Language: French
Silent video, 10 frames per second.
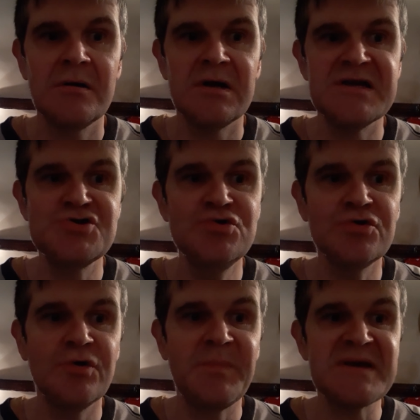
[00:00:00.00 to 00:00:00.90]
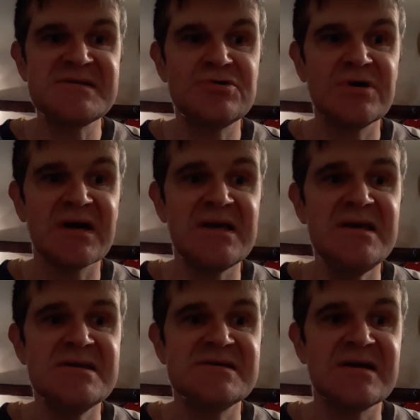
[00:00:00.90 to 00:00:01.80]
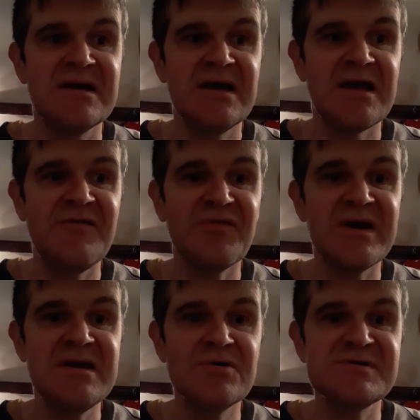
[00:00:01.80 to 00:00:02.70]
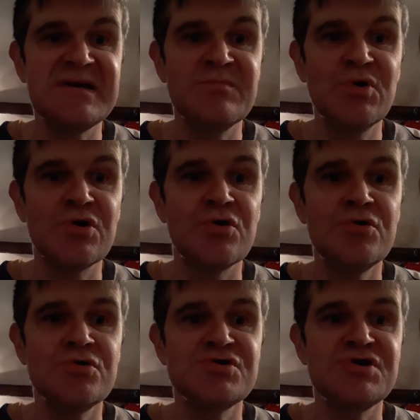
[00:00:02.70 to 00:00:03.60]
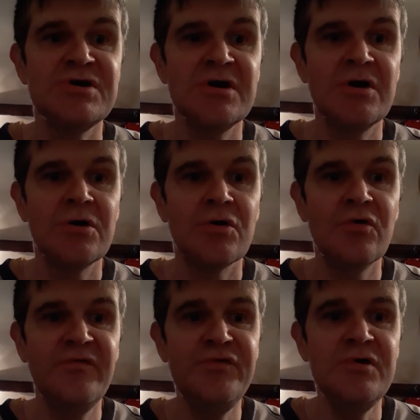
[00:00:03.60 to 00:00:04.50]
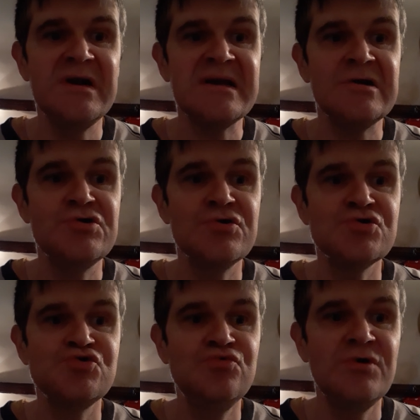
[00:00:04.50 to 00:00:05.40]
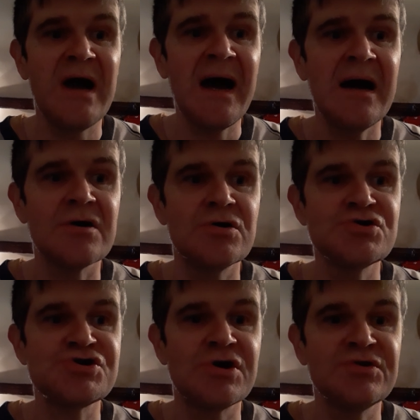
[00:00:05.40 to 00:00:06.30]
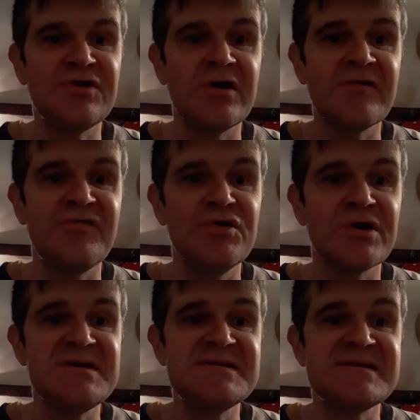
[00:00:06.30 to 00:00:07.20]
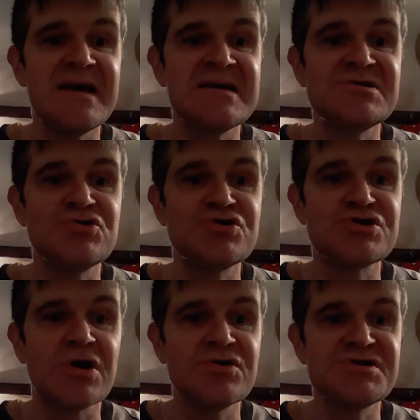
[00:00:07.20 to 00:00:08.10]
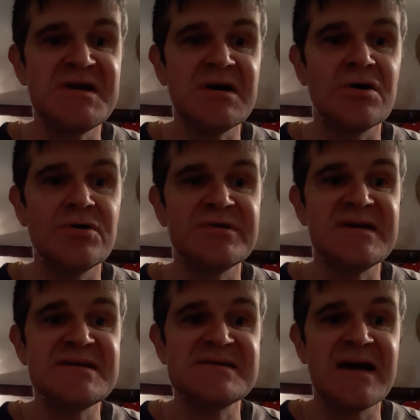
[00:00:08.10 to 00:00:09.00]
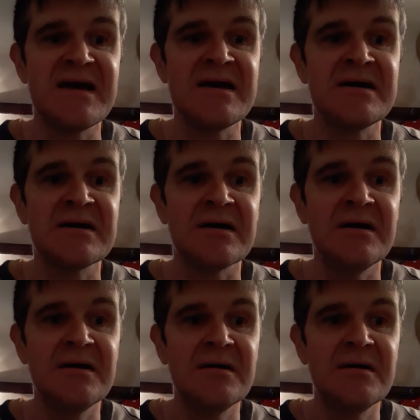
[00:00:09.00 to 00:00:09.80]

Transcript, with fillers: Les jours de peste grise, effrayants et moroses, ont vu les lieux où l'art enchanteur fleurissait se changer en désert.